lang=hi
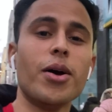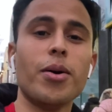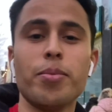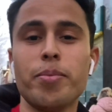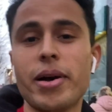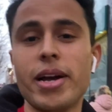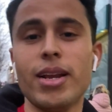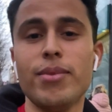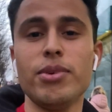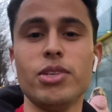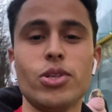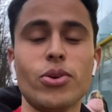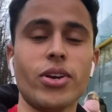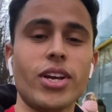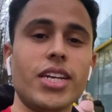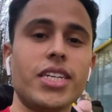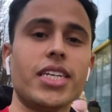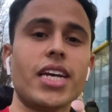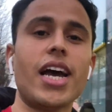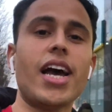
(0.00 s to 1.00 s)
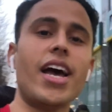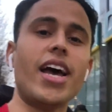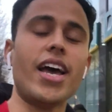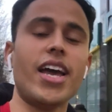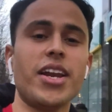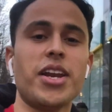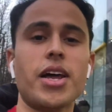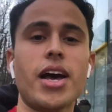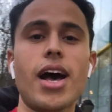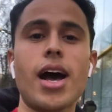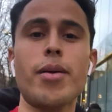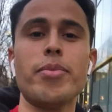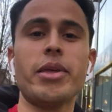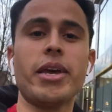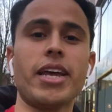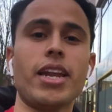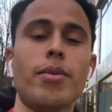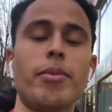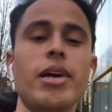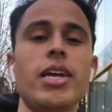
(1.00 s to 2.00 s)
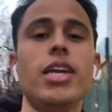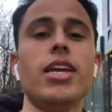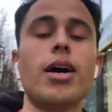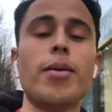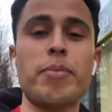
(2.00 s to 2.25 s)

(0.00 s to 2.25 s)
माय नेम इज जोगेश एंड आप देख रहे हैं भाई